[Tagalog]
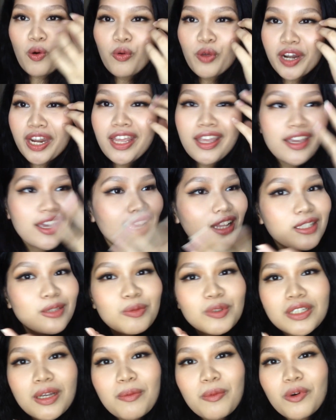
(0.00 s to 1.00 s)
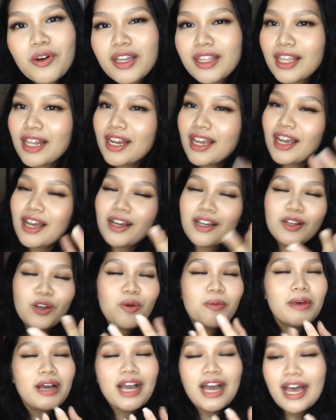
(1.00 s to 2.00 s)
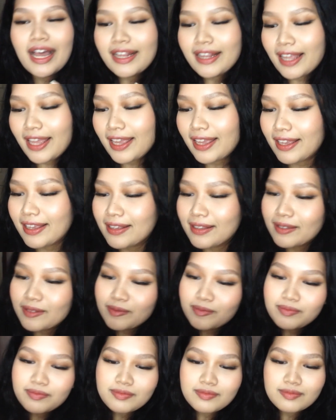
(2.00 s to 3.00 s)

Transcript: Yung buong wrinkles mo sa mukha talagang gumagana eh